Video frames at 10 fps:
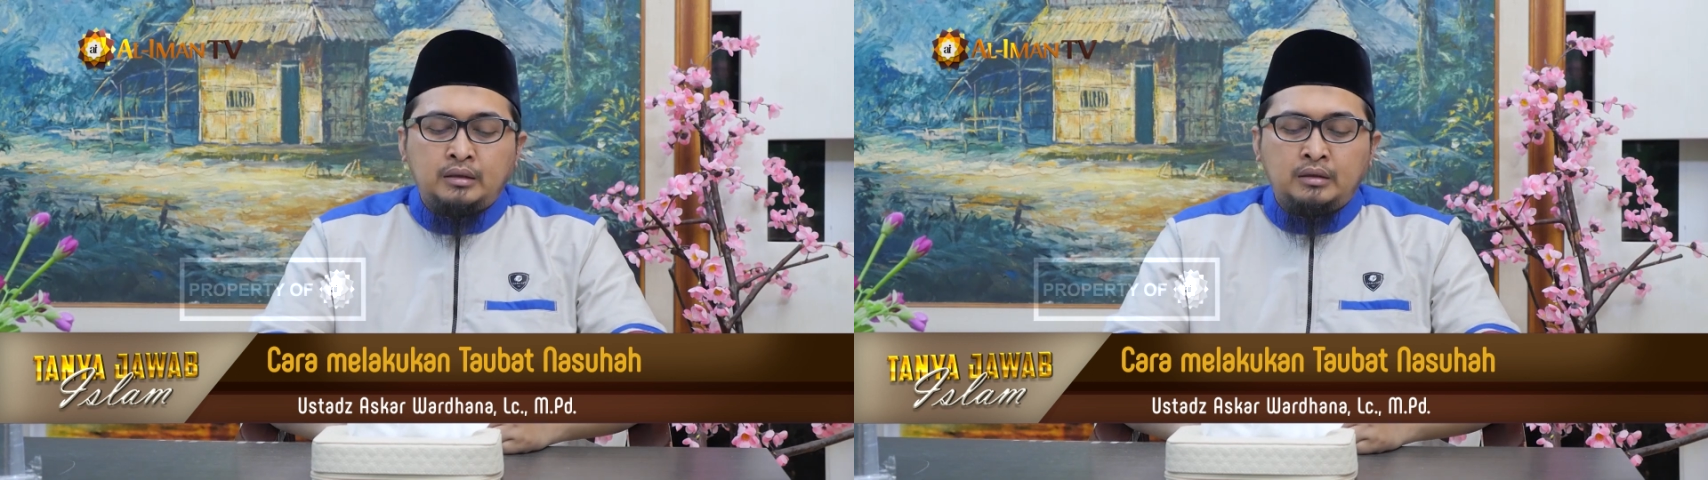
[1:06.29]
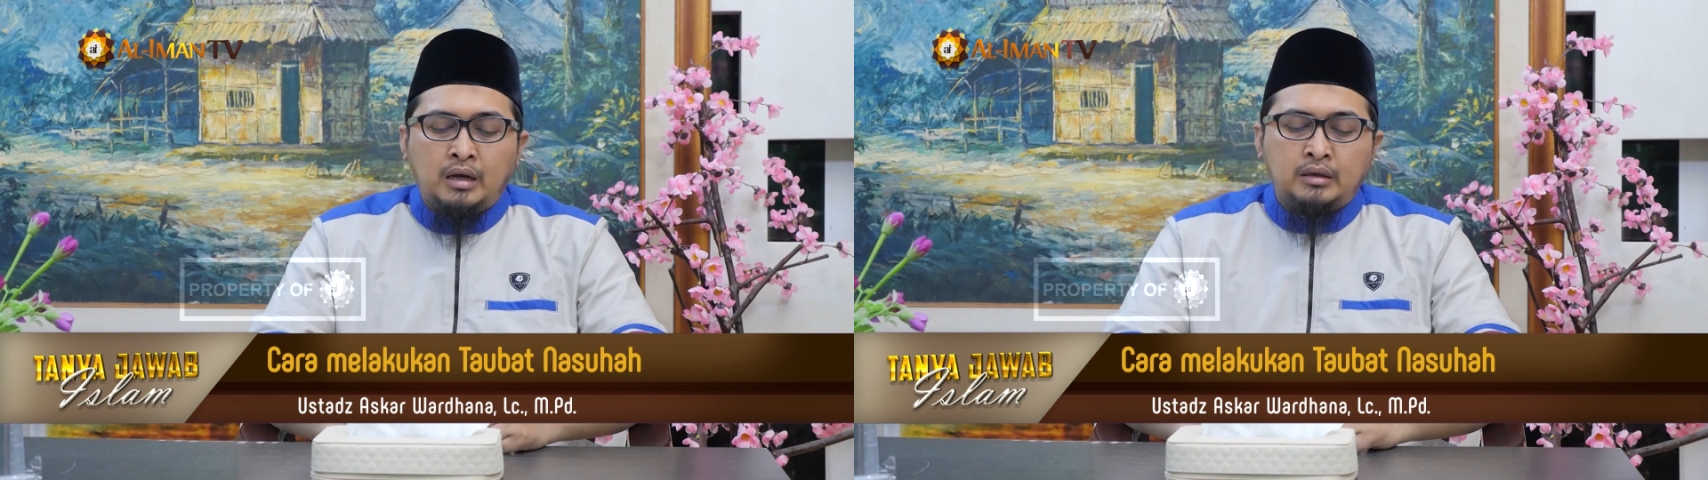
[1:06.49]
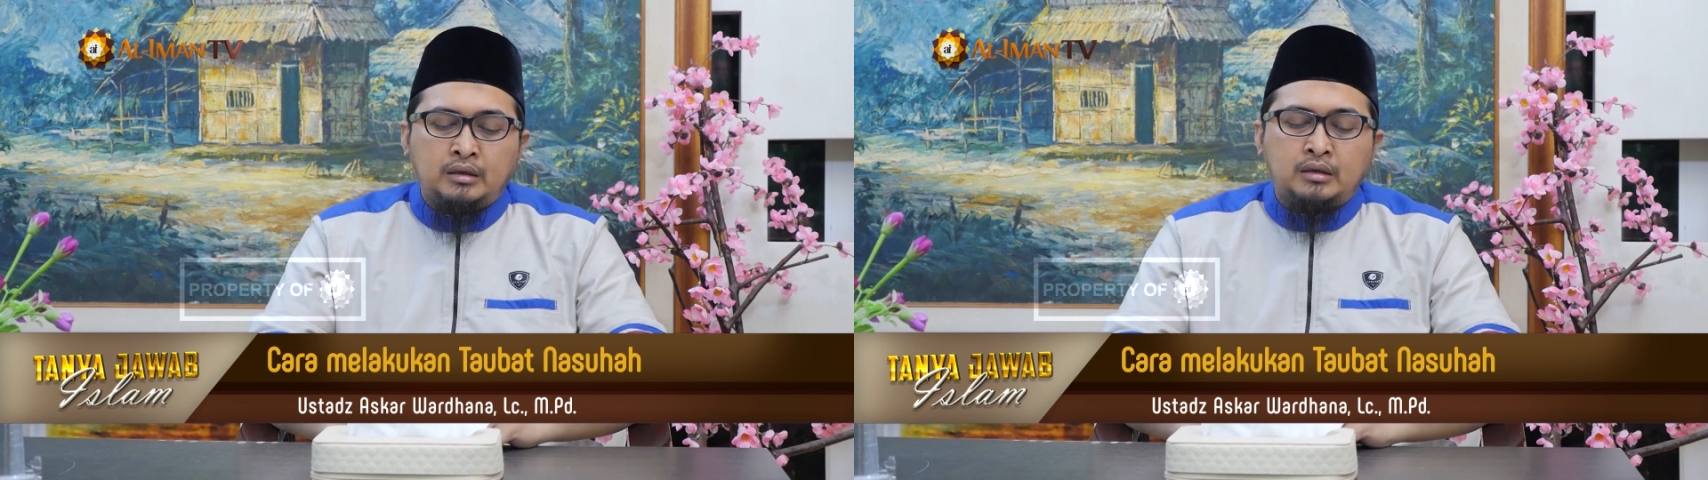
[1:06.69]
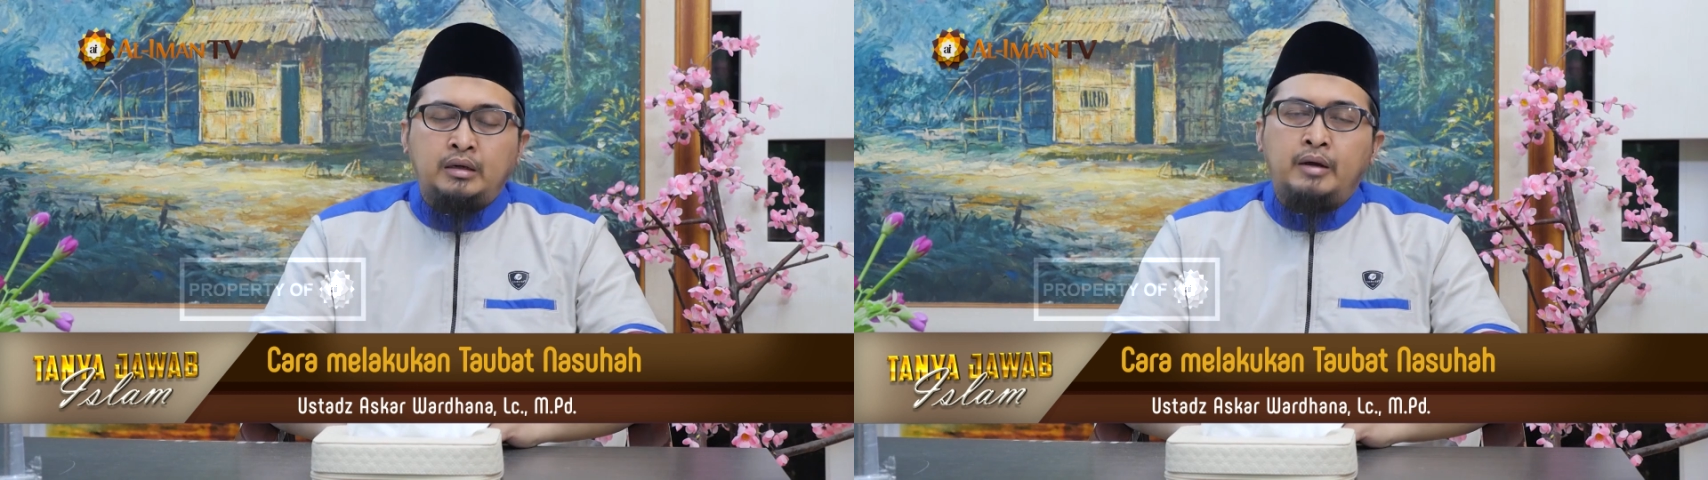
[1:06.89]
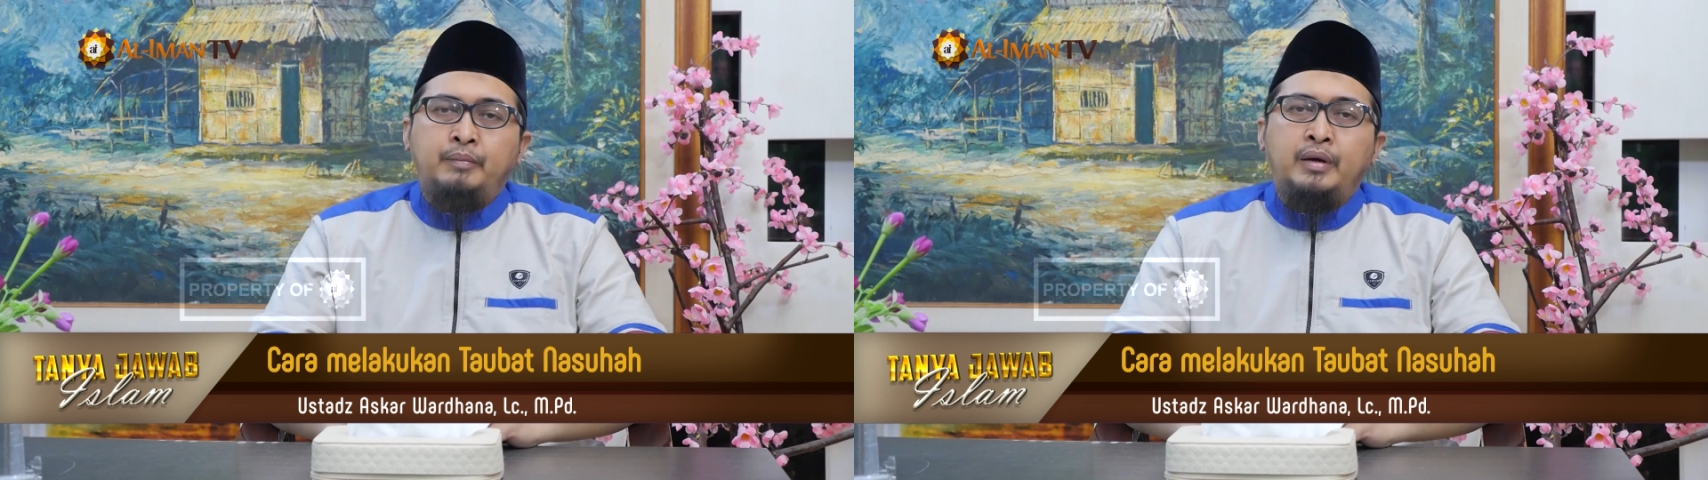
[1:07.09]
Dan yang
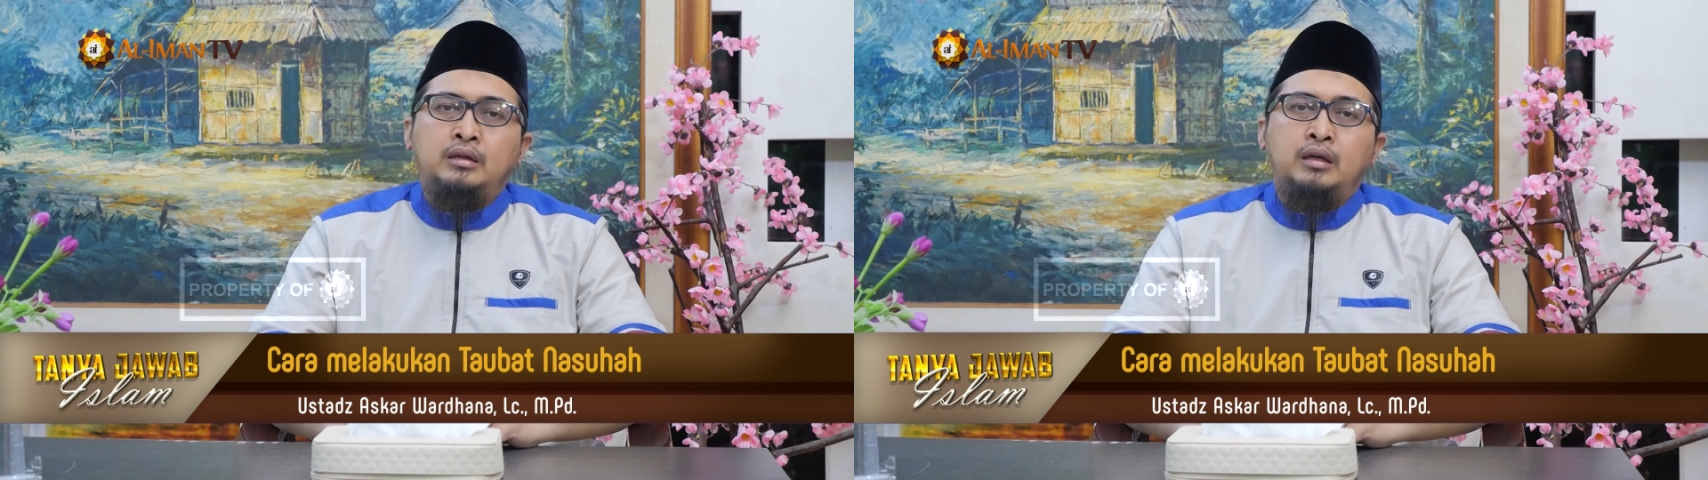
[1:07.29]
kedelapan